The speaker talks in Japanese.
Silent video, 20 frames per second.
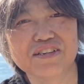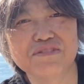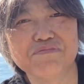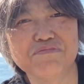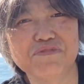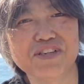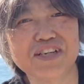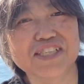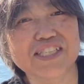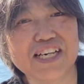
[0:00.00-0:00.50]

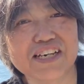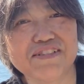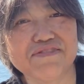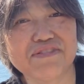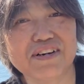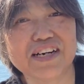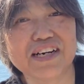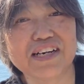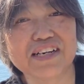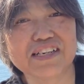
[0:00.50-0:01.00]
皆さん
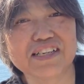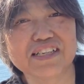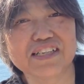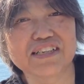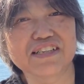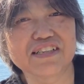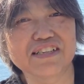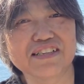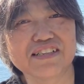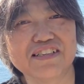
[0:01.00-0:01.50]
は
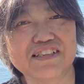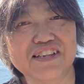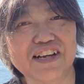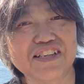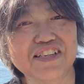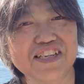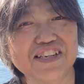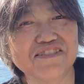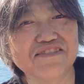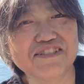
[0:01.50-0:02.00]

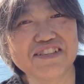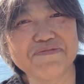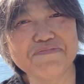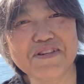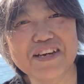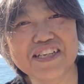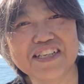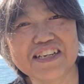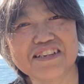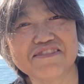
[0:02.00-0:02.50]
何色に見
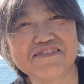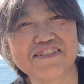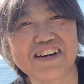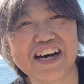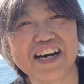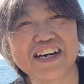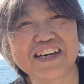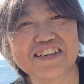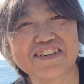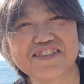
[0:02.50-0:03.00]
えてるの
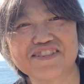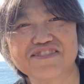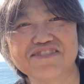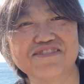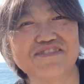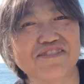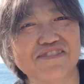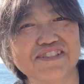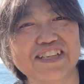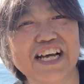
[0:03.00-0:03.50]
か、
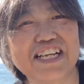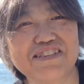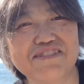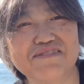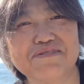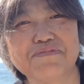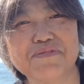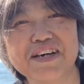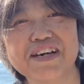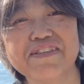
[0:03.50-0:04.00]
黒だ
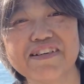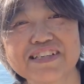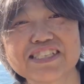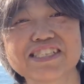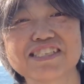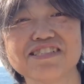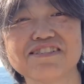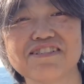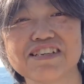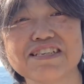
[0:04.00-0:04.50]
と思います。
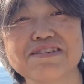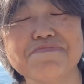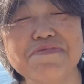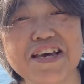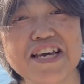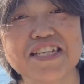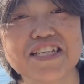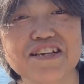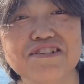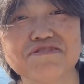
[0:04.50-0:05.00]
黒に見
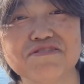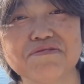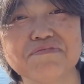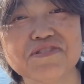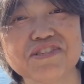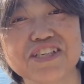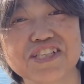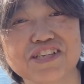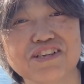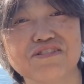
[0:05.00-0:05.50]
えてると思
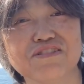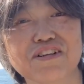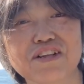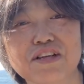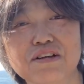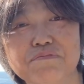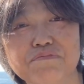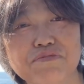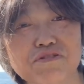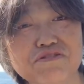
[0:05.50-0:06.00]
うんですけど、
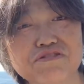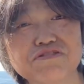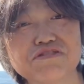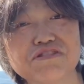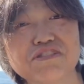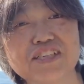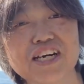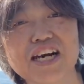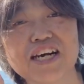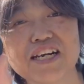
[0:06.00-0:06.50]

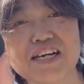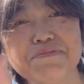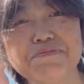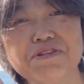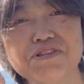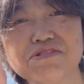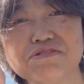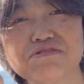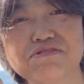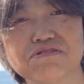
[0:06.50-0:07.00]
僕から
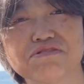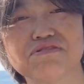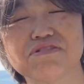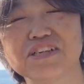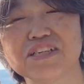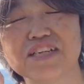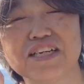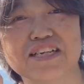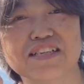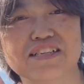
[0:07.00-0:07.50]
見ると、こ
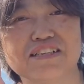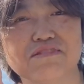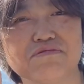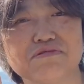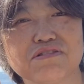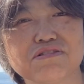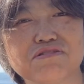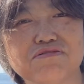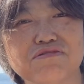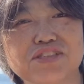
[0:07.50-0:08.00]
れね、
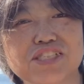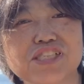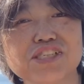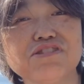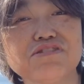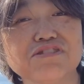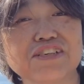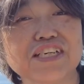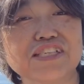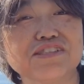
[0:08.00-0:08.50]
これ
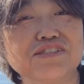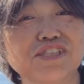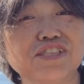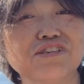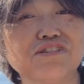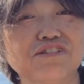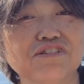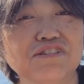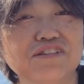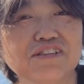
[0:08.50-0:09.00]
白です、
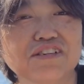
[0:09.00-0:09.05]
白。